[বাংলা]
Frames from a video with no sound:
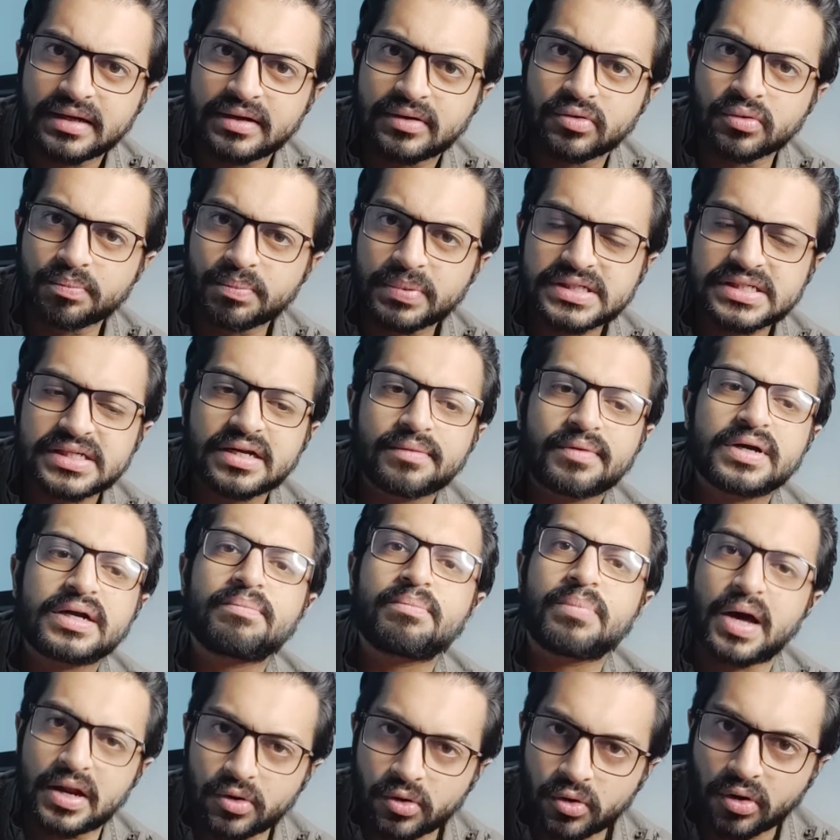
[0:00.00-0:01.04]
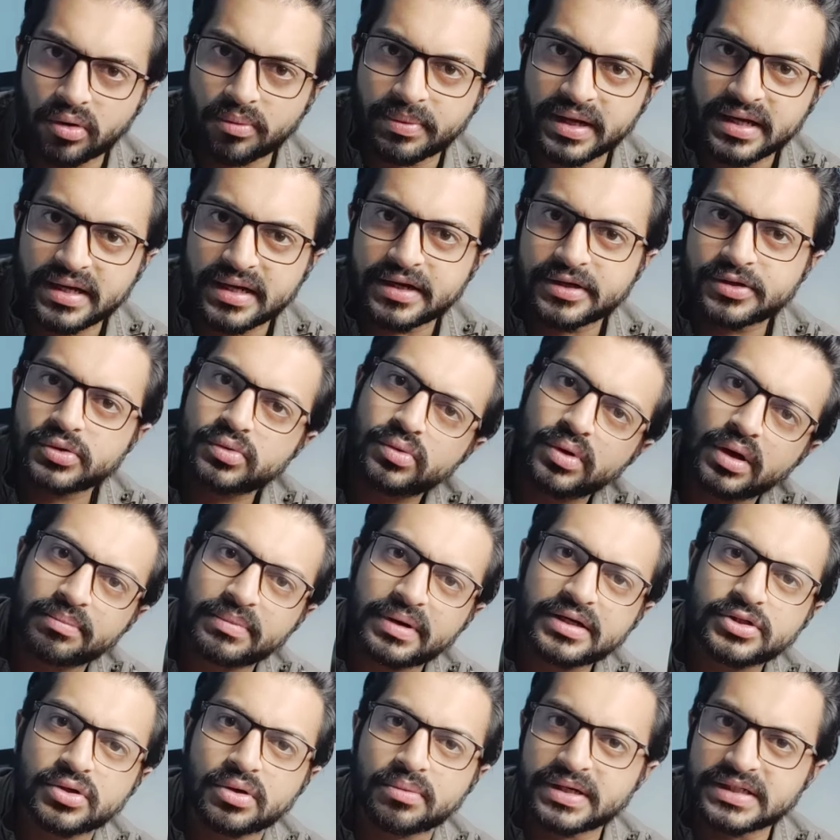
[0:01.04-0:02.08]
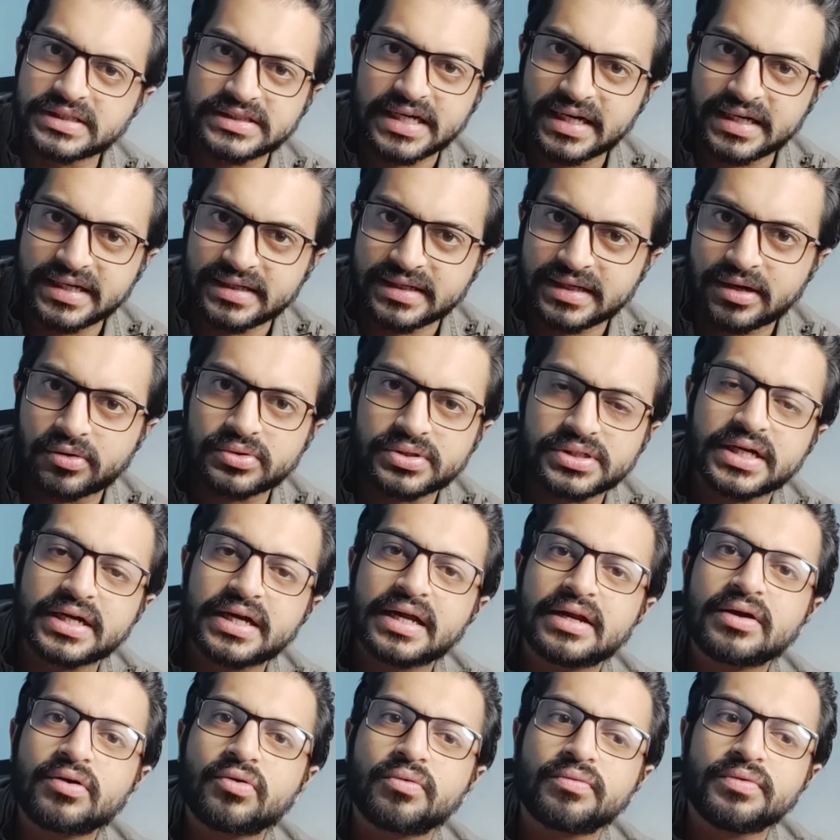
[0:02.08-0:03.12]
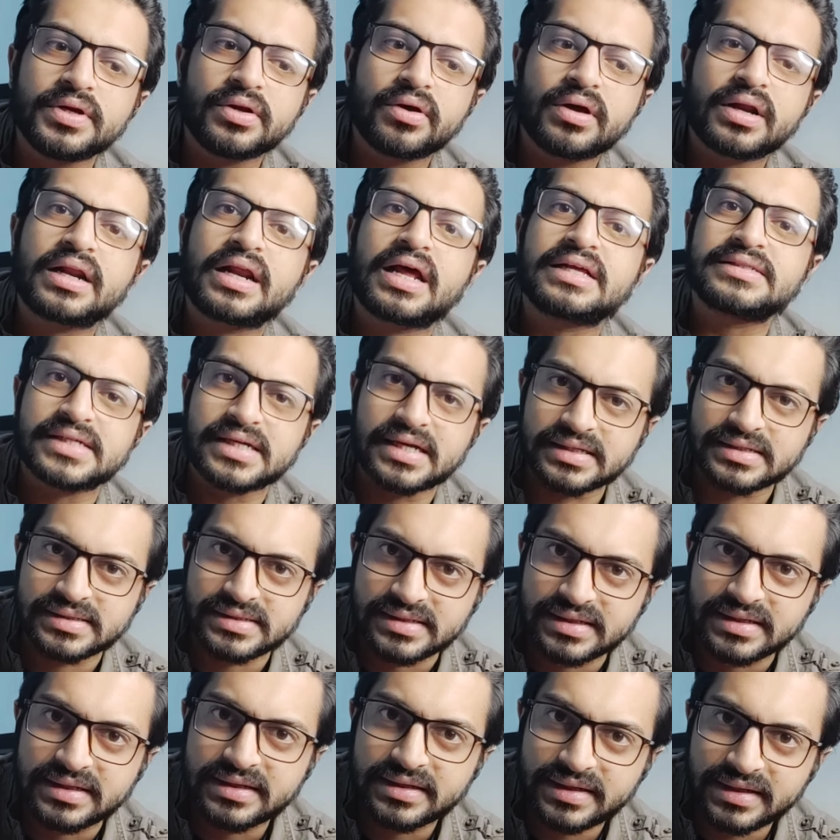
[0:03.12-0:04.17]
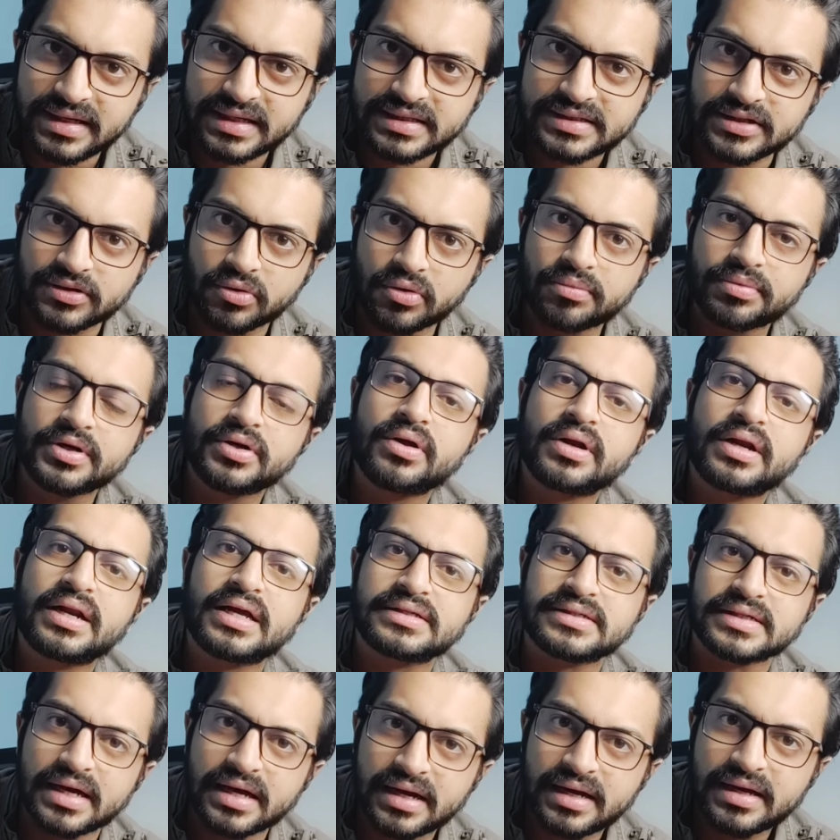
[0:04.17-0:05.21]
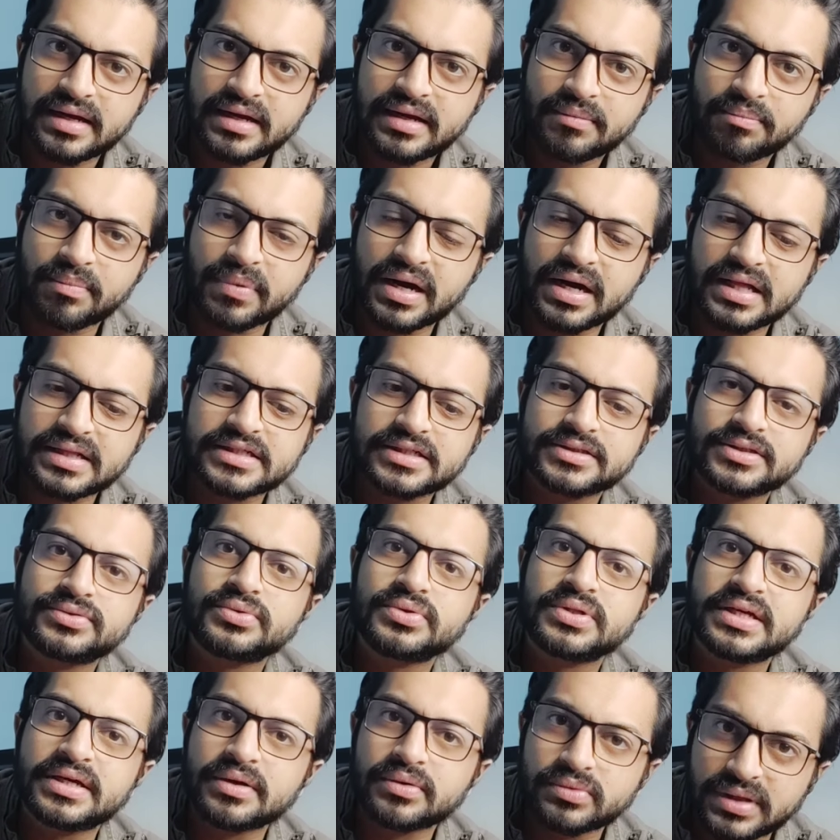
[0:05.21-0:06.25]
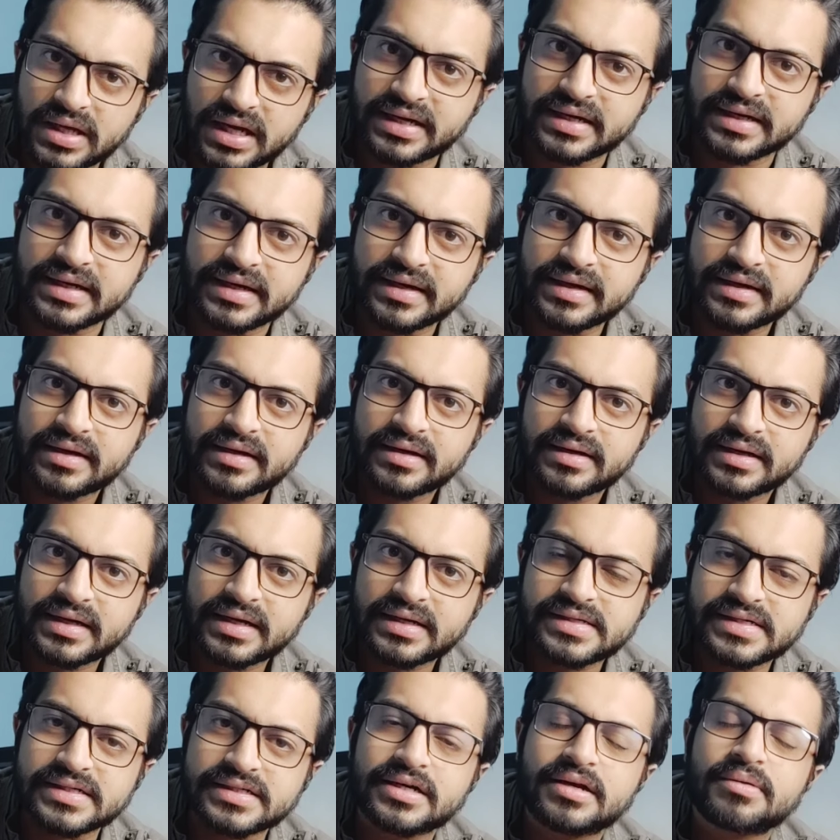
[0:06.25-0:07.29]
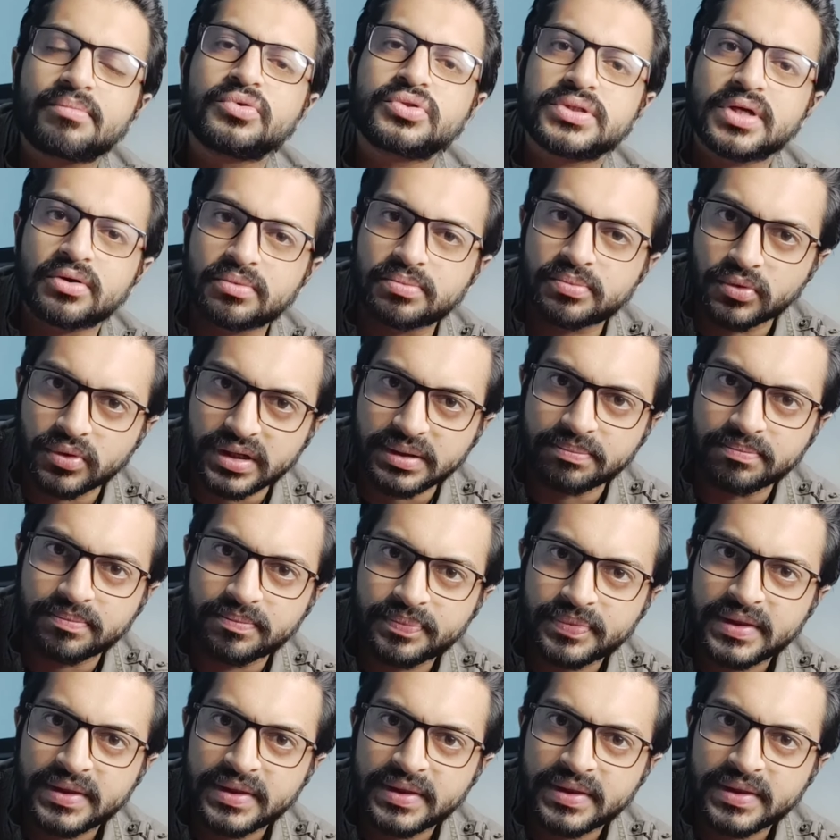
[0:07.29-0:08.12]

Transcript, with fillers: হুব্বা সিনেমাটা ভালো হবে এটুকু আমরা সবাই জানি কারণ সেখানে অভিনয়ের রাজা আছে ঠিক আছে অভিনয়ের রাজা বাংলাদেশে যদি কেউ থাকে ঠিক আছে সেটা মোশারফ করিম